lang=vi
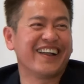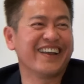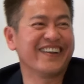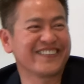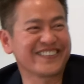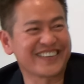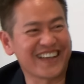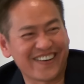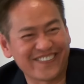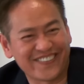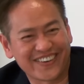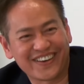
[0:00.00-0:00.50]
đó
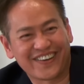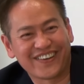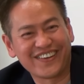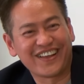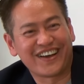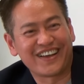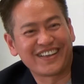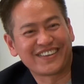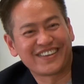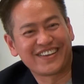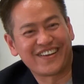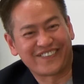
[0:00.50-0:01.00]
lúc sau phải nói
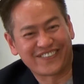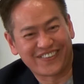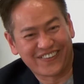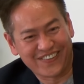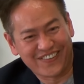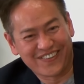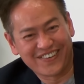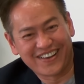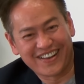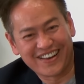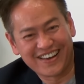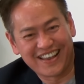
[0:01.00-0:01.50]
lại dầu tôi
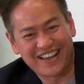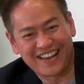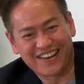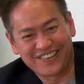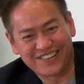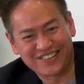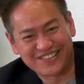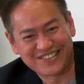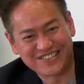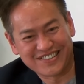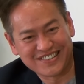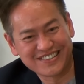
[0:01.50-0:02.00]
có thể là
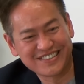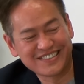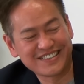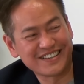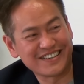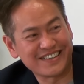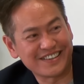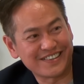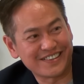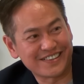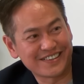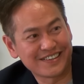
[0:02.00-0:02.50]
luật sư
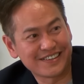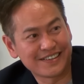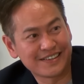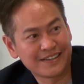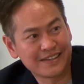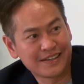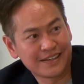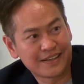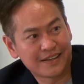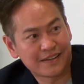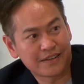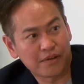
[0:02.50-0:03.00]
đi nữa đó
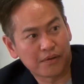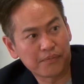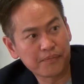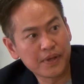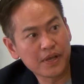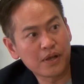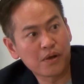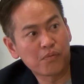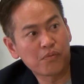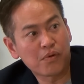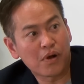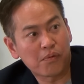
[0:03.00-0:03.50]
tôi
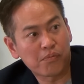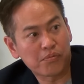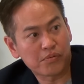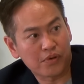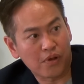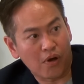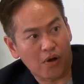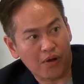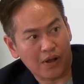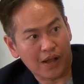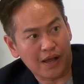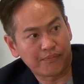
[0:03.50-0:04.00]
biết cũng không
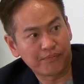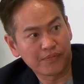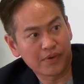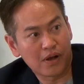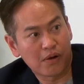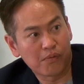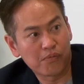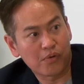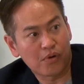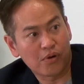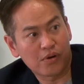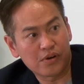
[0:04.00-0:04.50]
tòa cấm
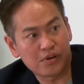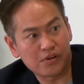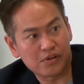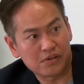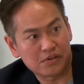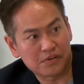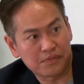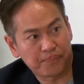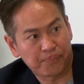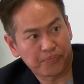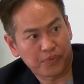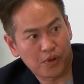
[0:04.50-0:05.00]
không có
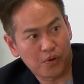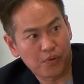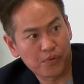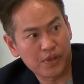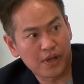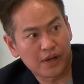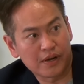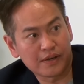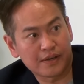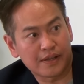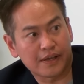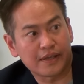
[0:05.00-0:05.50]
được cố
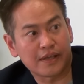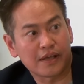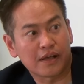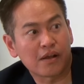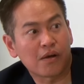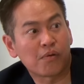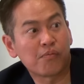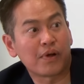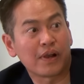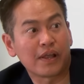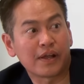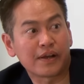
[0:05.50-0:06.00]
vấn tại vì
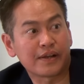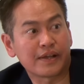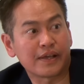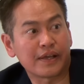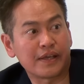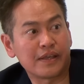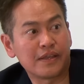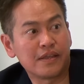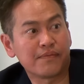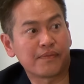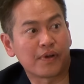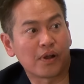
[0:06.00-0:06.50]
không phải là ích
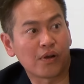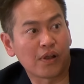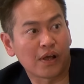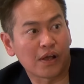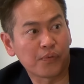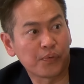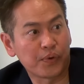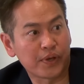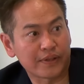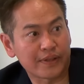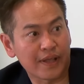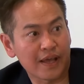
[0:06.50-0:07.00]
kỷ nhưng mà đó là
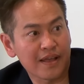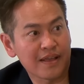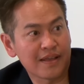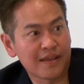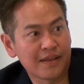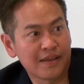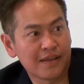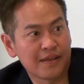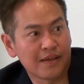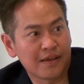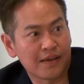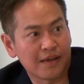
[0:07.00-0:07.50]
cái nguyên tắc
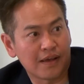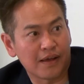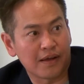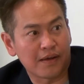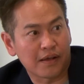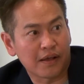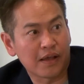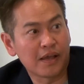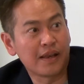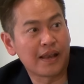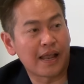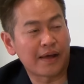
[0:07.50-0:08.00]

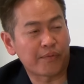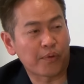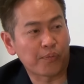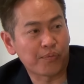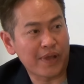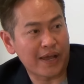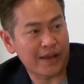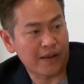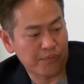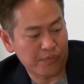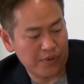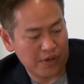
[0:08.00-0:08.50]
à, khi làm đóng
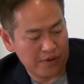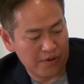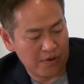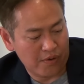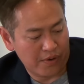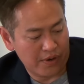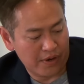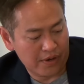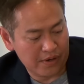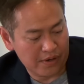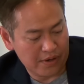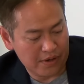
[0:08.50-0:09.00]
vai thông dịch
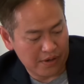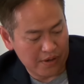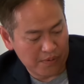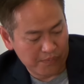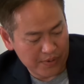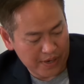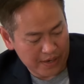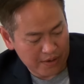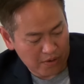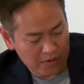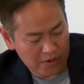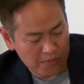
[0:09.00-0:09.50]
rồi đó thì đóng
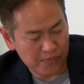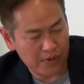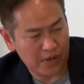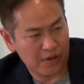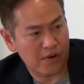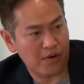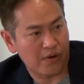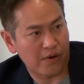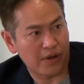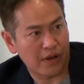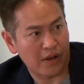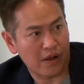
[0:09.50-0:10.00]
vai trò thông
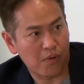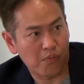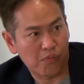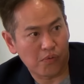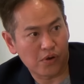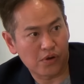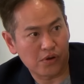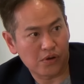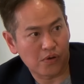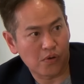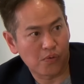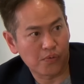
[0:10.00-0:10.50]
dịch rồi thì không
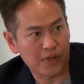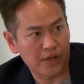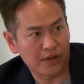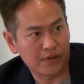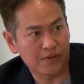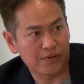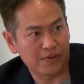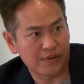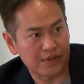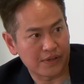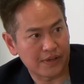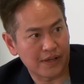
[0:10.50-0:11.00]
có được cố
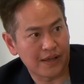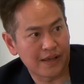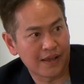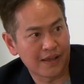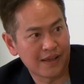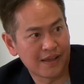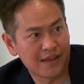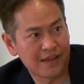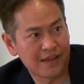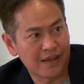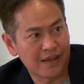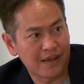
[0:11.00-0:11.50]
vấn cho người ta
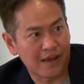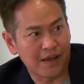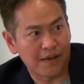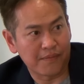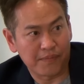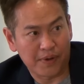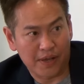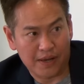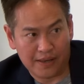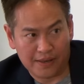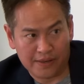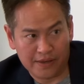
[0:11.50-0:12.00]
à,
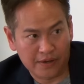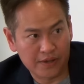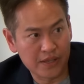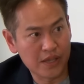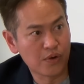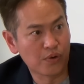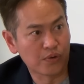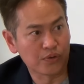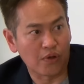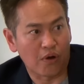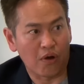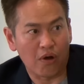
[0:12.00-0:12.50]
mà nhân
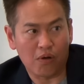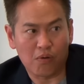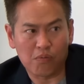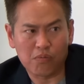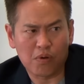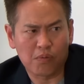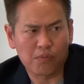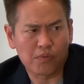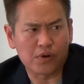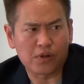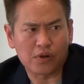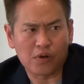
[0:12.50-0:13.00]
viên của tòa
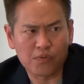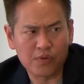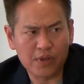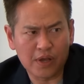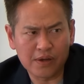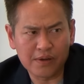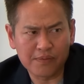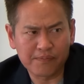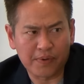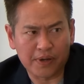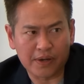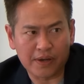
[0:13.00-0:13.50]
cũng không có được cố
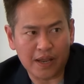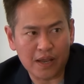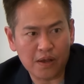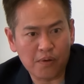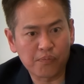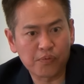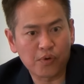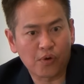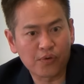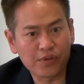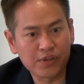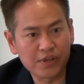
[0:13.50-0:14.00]
vấn mình thấy
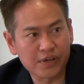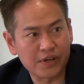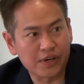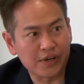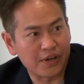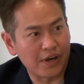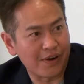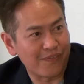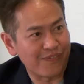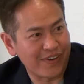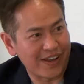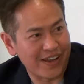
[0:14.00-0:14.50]
cũng có những
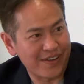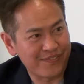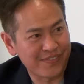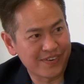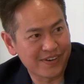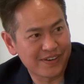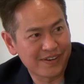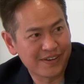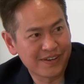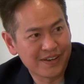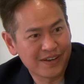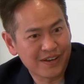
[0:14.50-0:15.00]
người đồng nghiệp
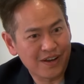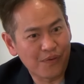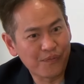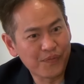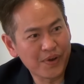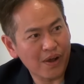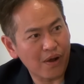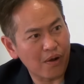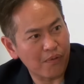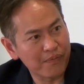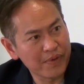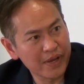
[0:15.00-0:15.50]
đó không
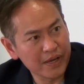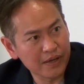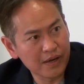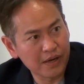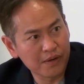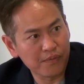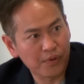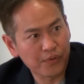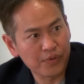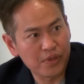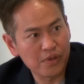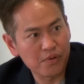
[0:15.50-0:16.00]
biết họ biết
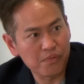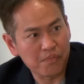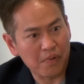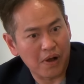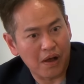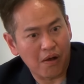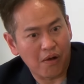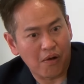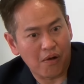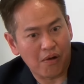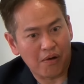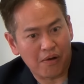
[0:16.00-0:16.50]
đến bao nhiêu mà
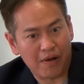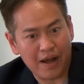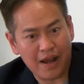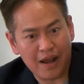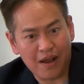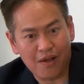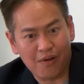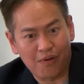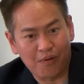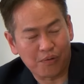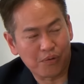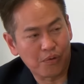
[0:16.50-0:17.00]
họ
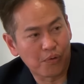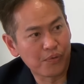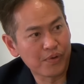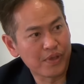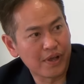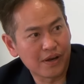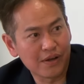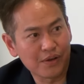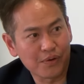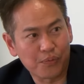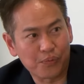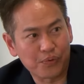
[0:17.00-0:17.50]
ra họ cố
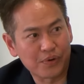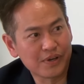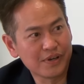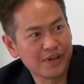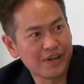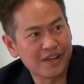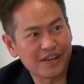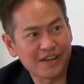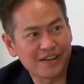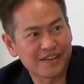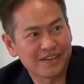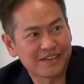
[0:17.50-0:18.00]
vấn đủ
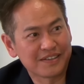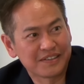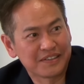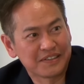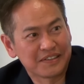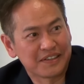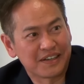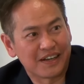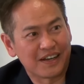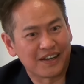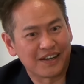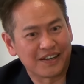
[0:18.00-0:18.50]
thứ hết đó.
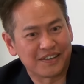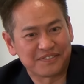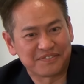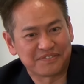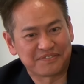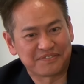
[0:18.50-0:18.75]
À,